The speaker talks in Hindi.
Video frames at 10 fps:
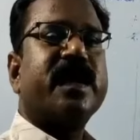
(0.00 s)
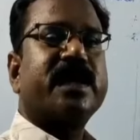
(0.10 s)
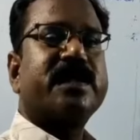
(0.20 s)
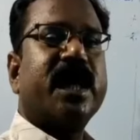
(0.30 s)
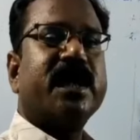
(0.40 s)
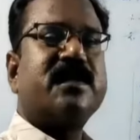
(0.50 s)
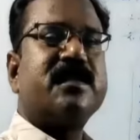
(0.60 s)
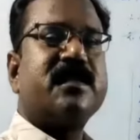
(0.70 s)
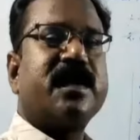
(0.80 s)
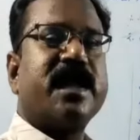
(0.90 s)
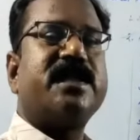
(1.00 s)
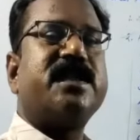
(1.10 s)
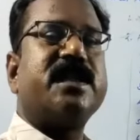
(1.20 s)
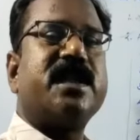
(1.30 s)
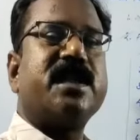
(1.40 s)
अर्थात
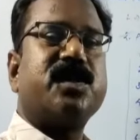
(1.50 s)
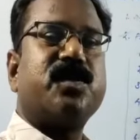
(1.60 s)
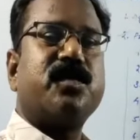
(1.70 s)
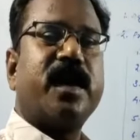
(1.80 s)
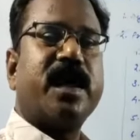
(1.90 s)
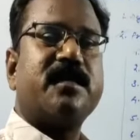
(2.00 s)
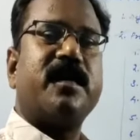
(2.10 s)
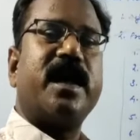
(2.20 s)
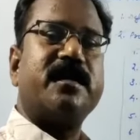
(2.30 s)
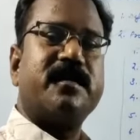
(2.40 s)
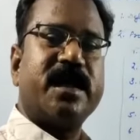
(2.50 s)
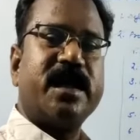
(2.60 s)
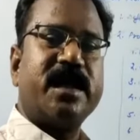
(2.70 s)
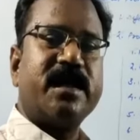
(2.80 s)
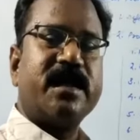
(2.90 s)
रजिस्ट्रेशन की तो बात बाद में
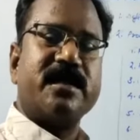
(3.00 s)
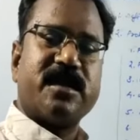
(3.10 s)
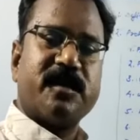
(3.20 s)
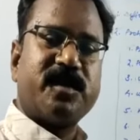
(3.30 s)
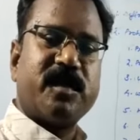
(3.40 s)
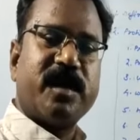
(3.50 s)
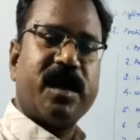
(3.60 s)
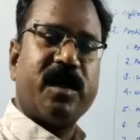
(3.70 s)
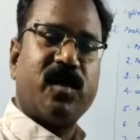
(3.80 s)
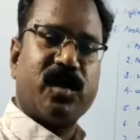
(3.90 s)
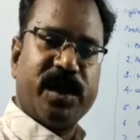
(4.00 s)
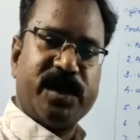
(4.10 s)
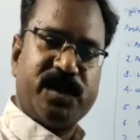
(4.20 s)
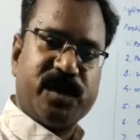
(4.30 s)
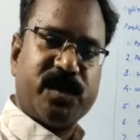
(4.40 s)
है सबसे पहले लॉ
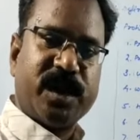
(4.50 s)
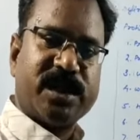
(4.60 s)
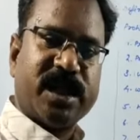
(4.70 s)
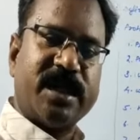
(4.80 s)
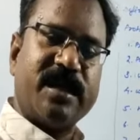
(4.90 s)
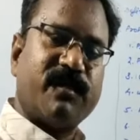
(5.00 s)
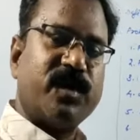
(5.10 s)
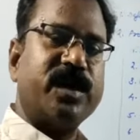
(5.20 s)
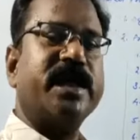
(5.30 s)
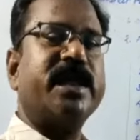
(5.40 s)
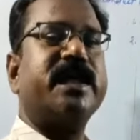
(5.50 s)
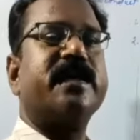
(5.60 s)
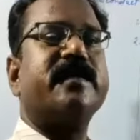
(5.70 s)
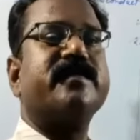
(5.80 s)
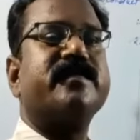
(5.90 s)
ग्रेजुएट होना चाहिए वो ही नहीं
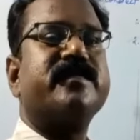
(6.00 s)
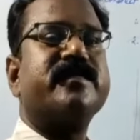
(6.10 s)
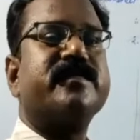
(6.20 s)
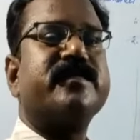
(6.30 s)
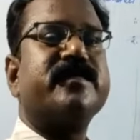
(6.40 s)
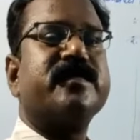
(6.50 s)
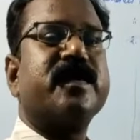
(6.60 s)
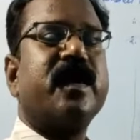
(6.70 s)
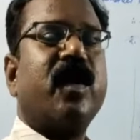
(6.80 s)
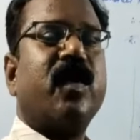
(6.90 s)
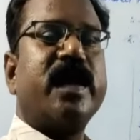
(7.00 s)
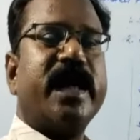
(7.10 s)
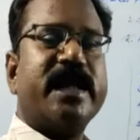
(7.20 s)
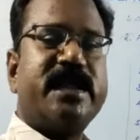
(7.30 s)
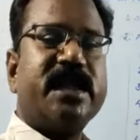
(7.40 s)
है और
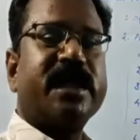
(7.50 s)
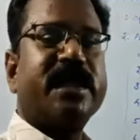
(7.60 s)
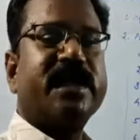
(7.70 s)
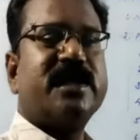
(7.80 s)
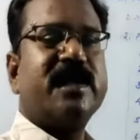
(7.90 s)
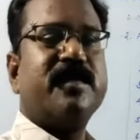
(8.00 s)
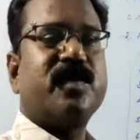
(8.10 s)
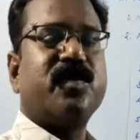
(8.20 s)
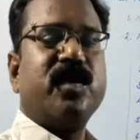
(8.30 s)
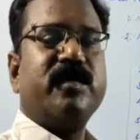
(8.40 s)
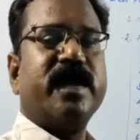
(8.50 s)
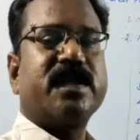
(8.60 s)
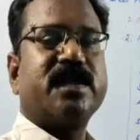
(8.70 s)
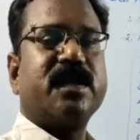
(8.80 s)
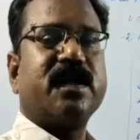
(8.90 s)
ऐसी कंडीशन में कोई
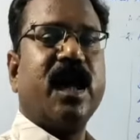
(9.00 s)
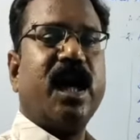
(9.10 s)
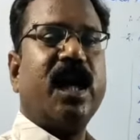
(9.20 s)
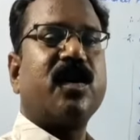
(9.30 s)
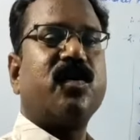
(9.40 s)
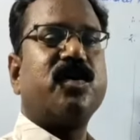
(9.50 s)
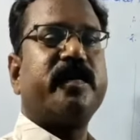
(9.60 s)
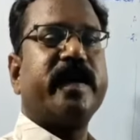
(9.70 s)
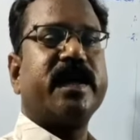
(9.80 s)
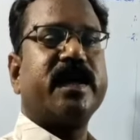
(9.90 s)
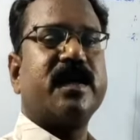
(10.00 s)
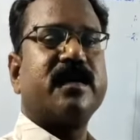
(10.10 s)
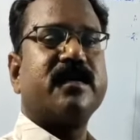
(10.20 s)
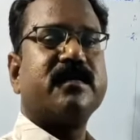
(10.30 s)
व्यक्ति काला कोट पहनकर